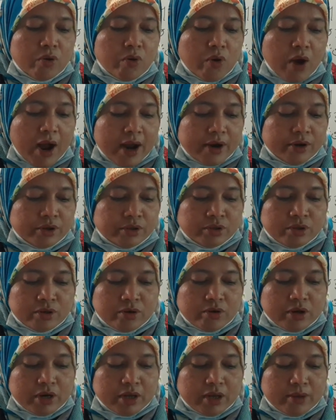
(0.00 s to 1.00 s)
ও আনন্দ
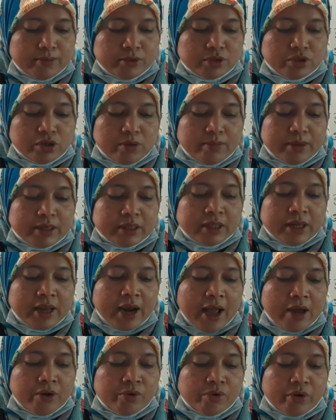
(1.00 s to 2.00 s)
করে মুসলমানদের
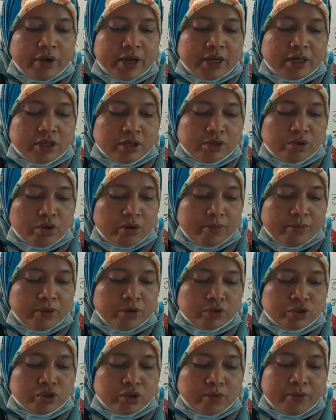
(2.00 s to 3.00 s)
আরও কয়েকটি
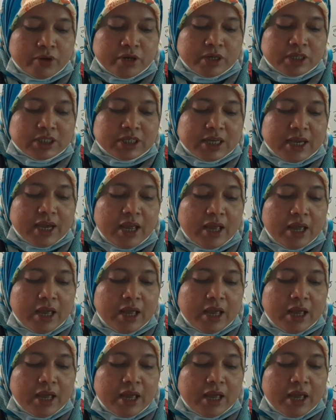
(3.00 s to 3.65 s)
ধর্মীয় উৎসব রয়েছে